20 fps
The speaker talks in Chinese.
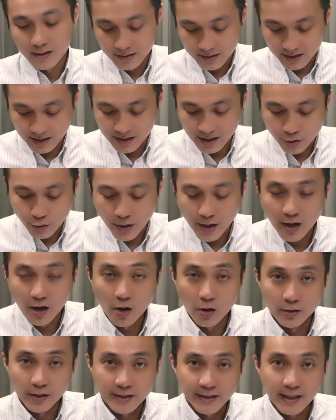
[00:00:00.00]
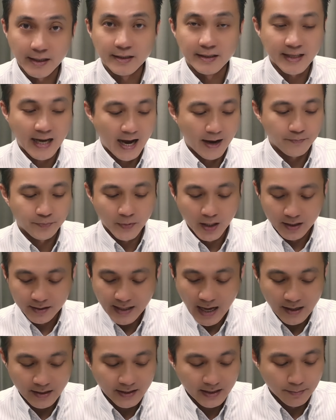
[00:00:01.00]
几个月后的现在，
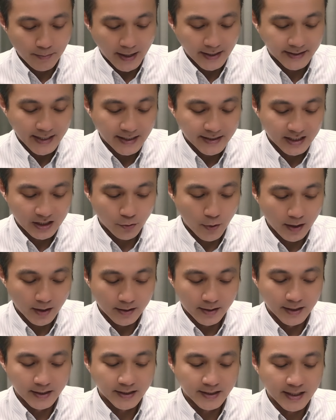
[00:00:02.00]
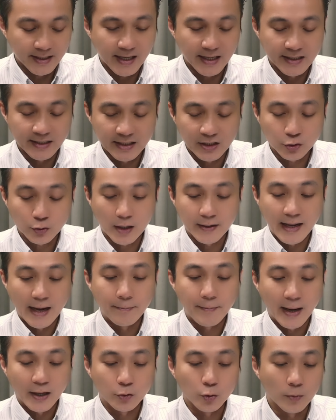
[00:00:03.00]
当时买三十万的人，现在已经赚
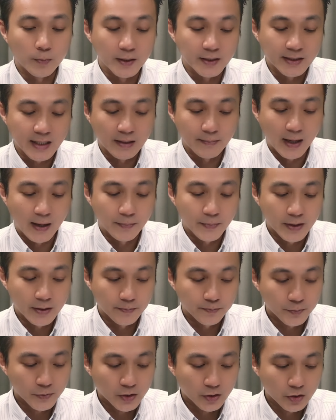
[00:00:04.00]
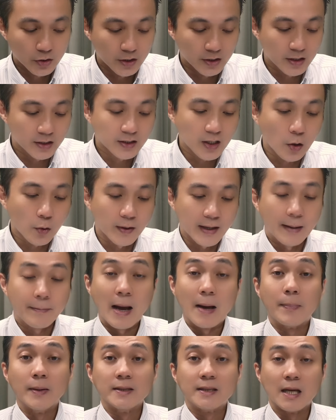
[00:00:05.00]
两百多 percent 嘛，已经超过两
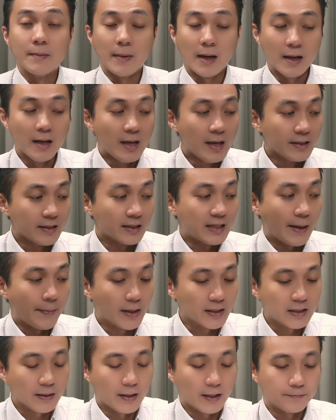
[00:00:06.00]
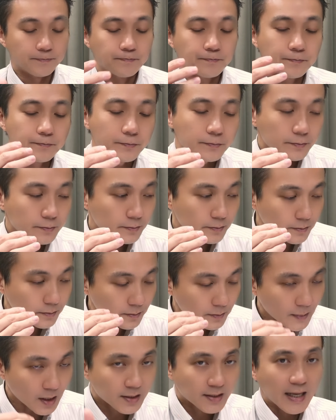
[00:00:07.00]
百 percent 嘛。那代表什么？
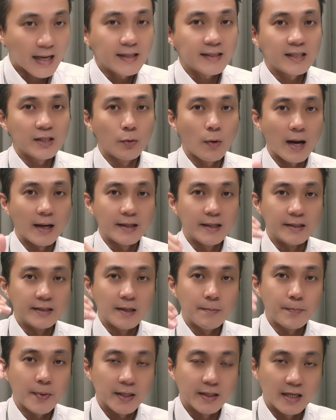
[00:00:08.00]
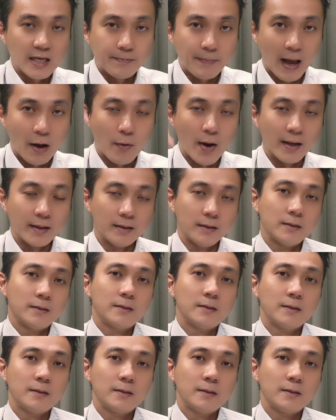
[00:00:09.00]
三十万已经变成一百万了。